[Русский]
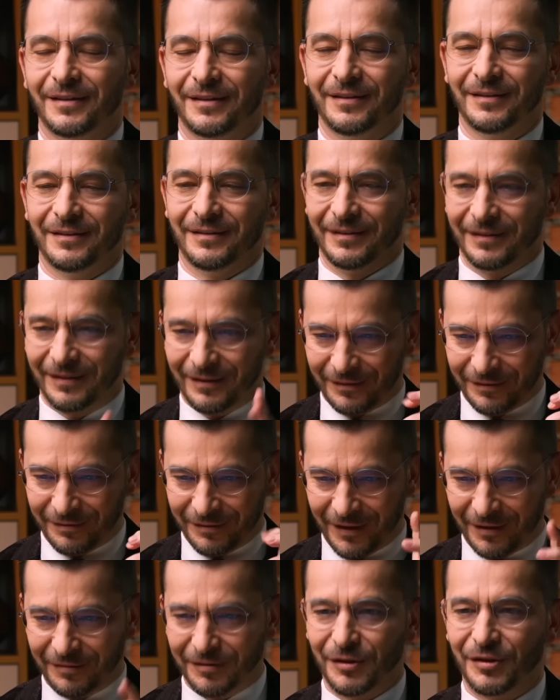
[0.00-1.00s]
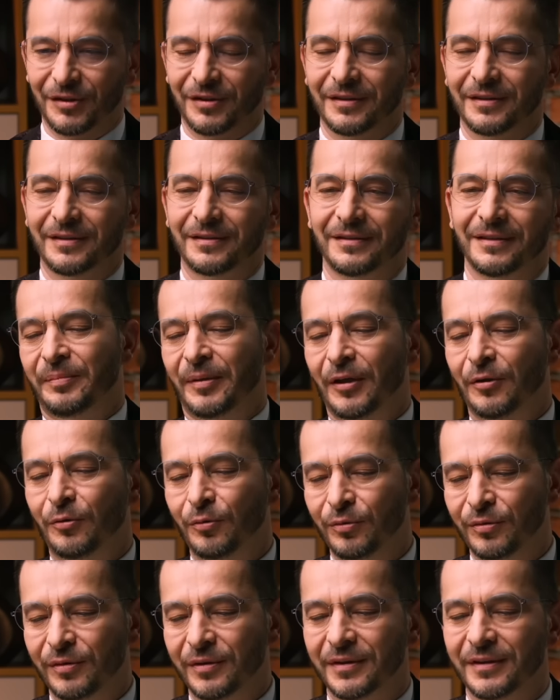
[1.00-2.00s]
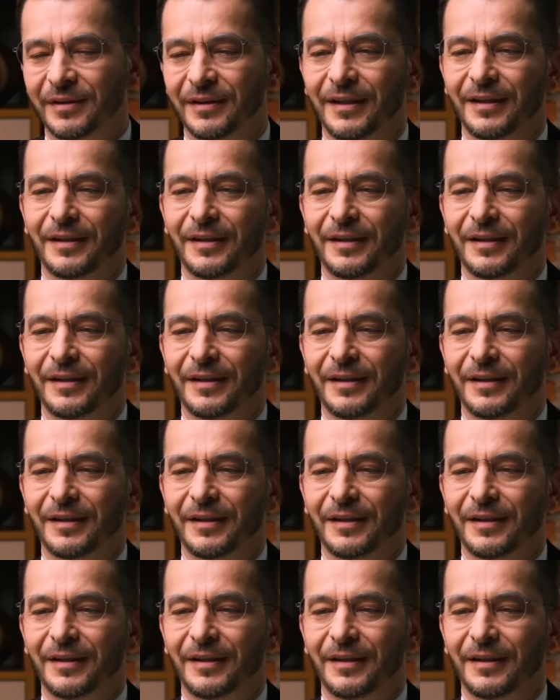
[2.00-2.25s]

Э, в кавычках, продуктах,